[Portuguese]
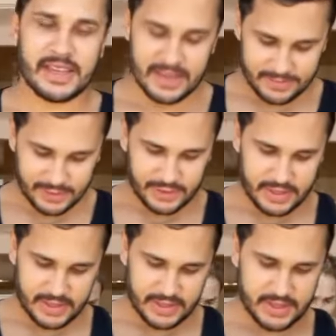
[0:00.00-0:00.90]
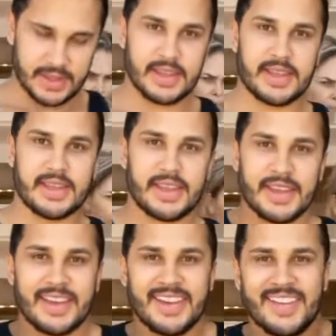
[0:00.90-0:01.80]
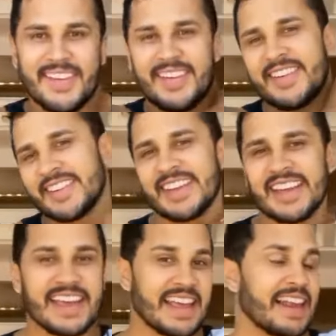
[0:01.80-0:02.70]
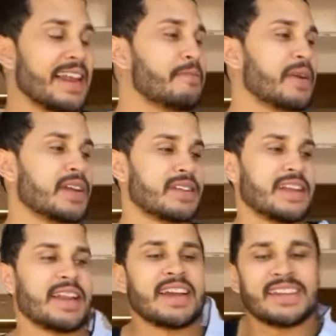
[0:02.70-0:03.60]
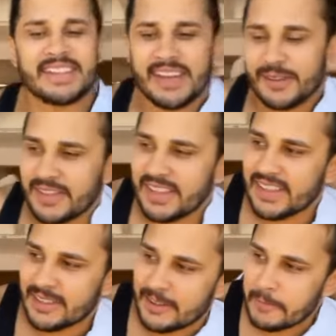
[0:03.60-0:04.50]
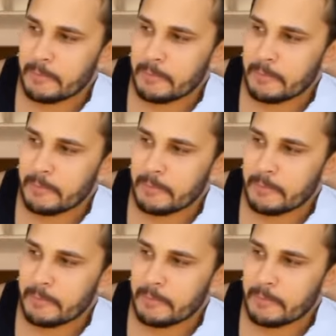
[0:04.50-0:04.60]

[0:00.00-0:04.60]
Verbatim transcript: aqui a vestir. Ó, oh, lembrando, Elaine, que é o seguinte.